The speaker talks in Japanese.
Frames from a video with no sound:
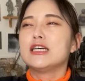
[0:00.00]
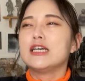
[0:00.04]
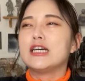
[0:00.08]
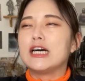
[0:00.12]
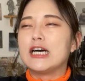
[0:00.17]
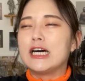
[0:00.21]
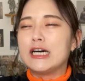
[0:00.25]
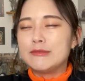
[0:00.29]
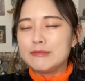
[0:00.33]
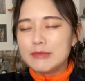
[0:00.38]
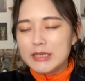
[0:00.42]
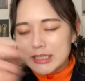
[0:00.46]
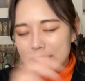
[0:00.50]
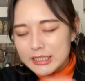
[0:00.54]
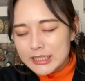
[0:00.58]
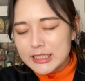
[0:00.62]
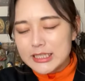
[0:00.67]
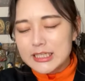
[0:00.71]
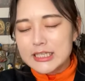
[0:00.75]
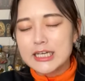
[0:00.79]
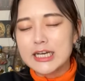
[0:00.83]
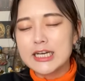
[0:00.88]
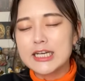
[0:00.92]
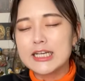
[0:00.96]
あまり
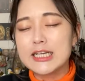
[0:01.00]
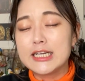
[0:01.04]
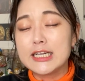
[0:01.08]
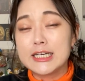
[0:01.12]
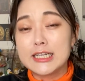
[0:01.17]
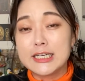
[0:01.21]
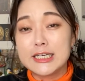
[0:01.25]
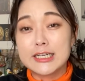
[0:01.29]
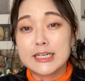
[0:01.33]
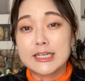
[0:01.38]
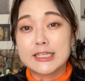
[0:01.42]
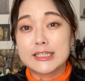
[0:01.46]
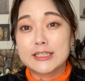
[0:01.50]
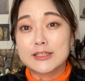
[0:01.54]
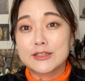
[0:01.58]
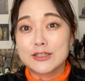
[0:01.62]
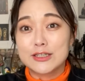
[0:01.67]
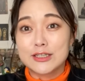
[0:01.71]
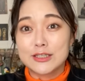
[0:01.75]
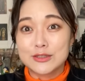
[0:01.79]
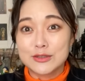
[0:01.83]
に帰りが早かったので、